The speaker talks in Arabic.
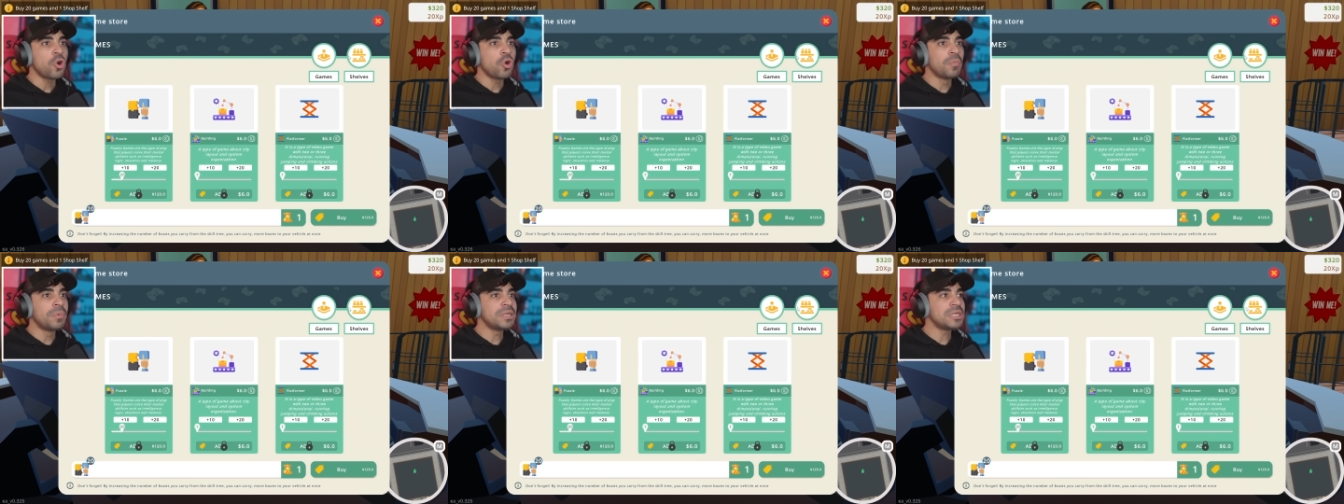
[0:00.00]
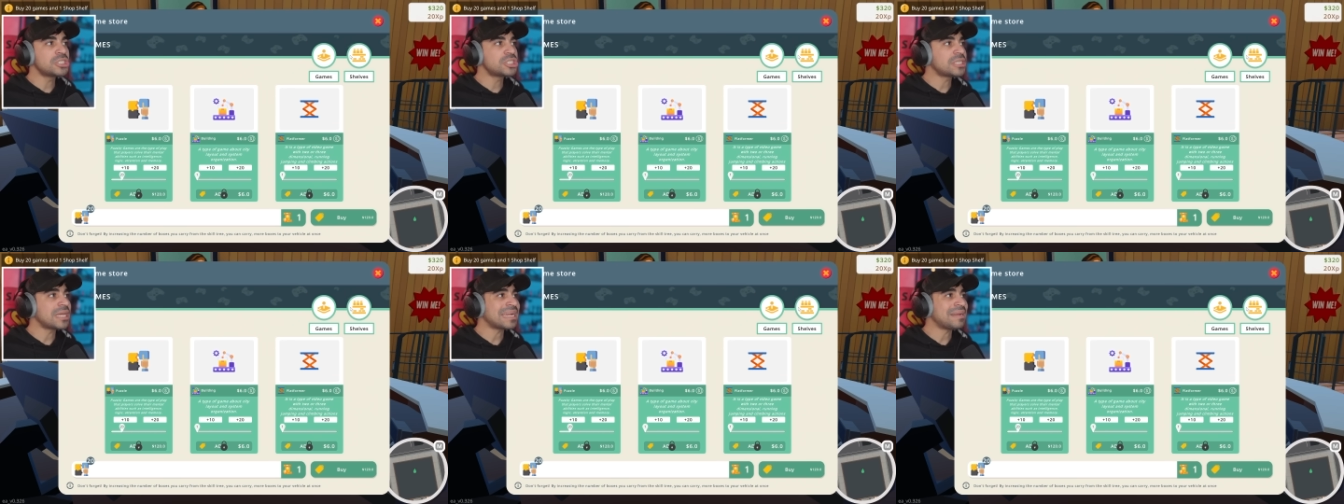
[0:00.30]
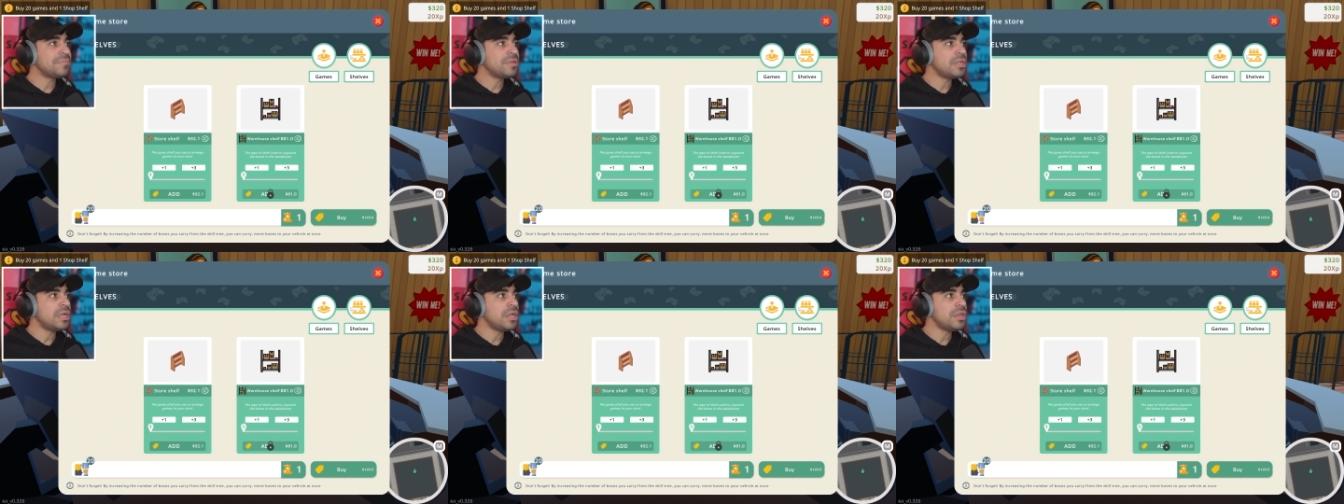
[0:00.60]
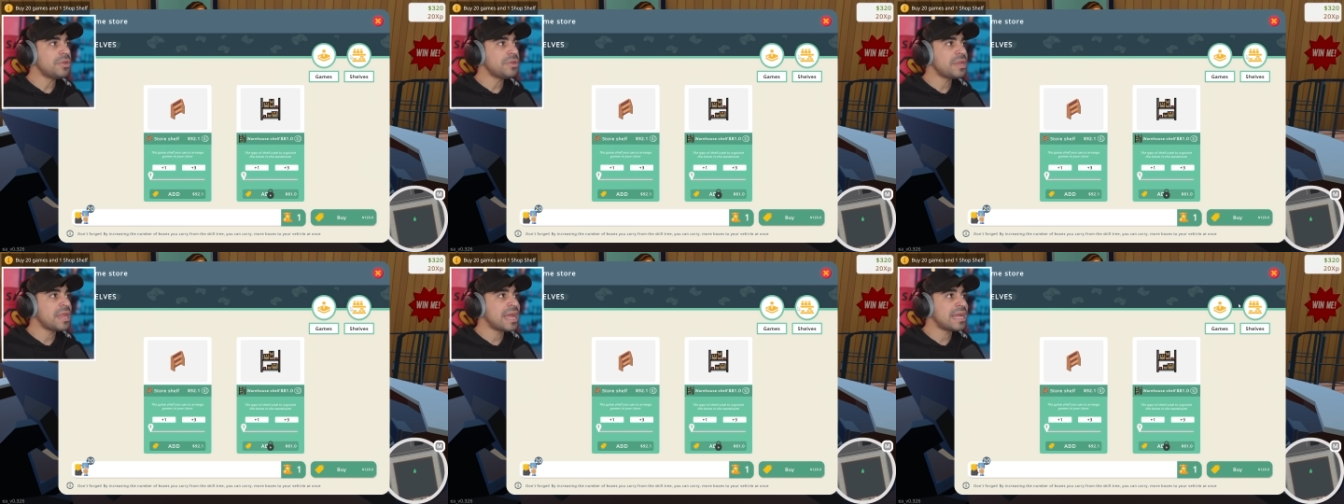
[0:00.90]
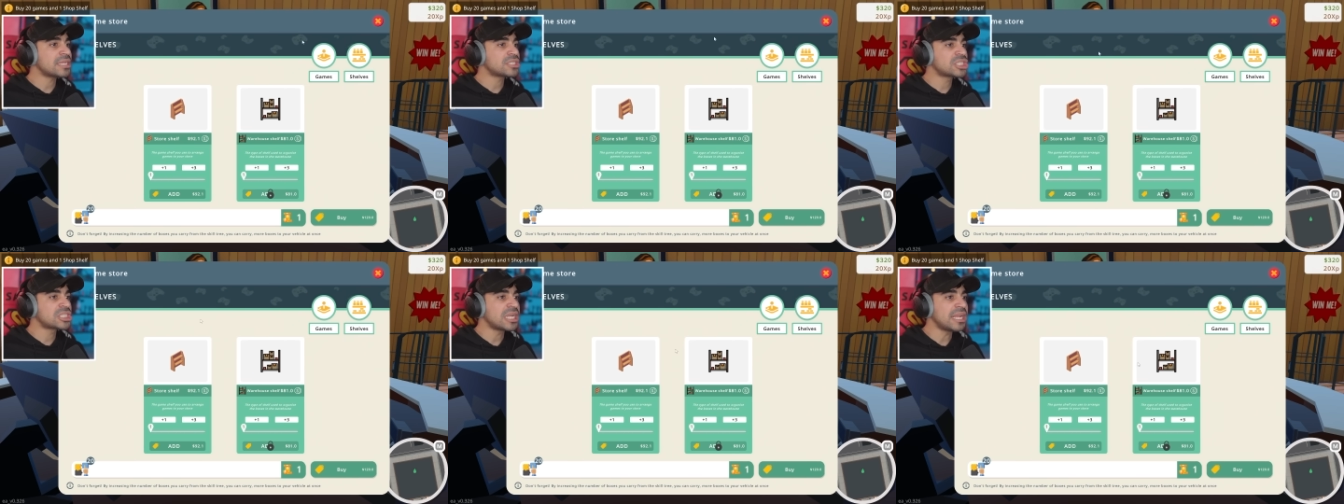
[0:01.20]
وبنشتري من عنده
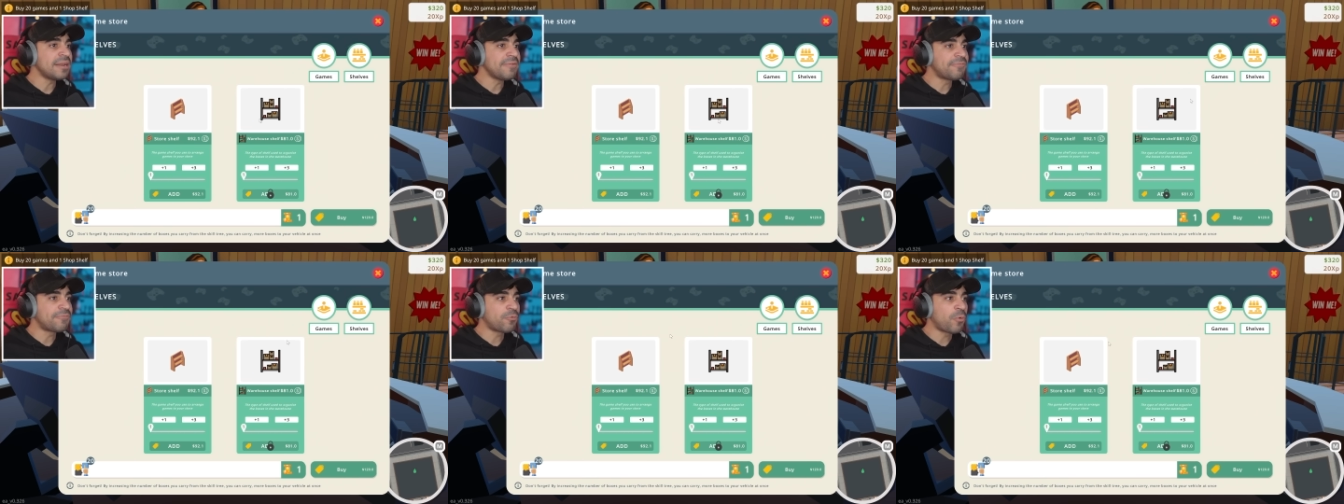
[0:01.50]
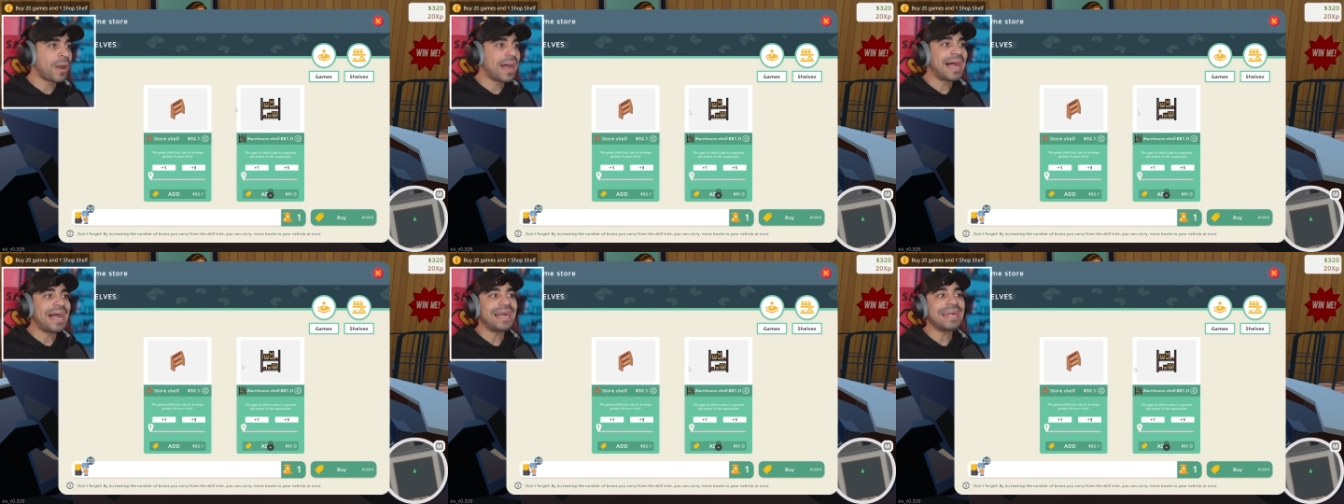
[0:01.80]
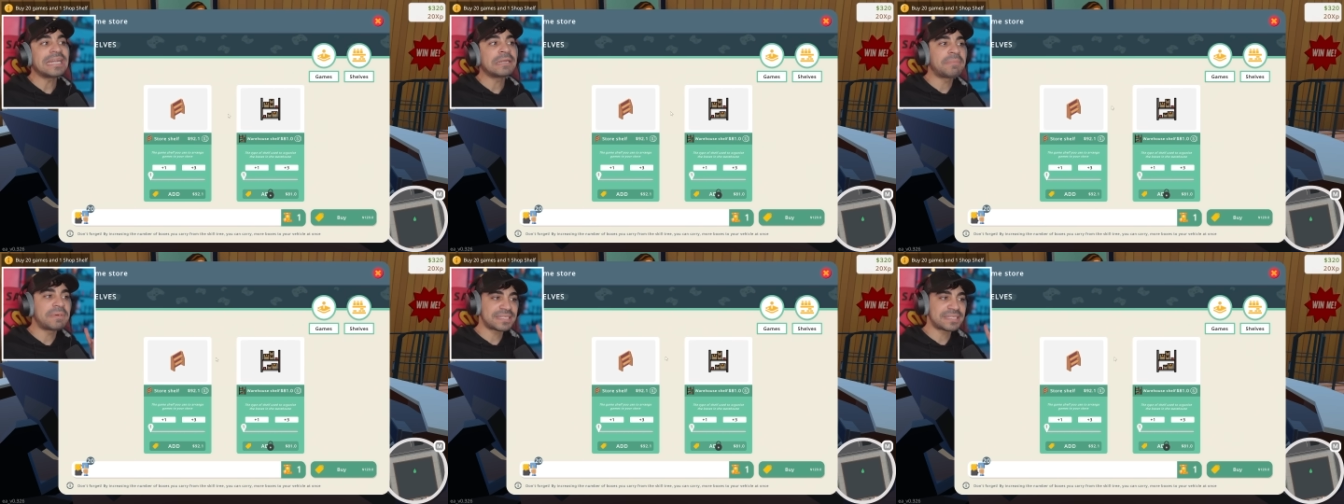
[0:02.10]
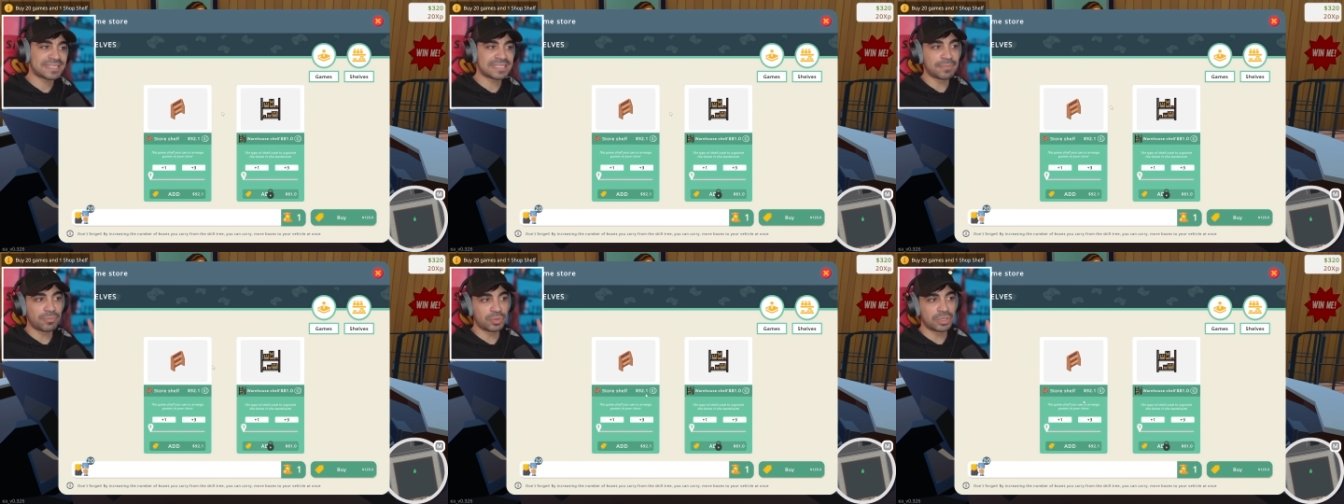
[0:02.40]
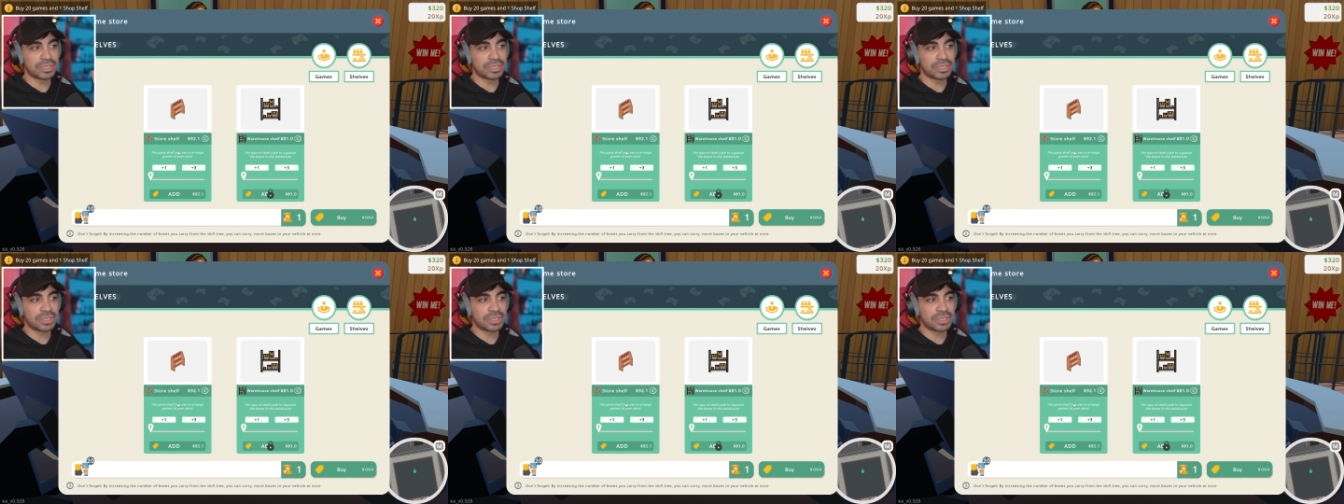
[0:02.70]
شلف واحد بس يبون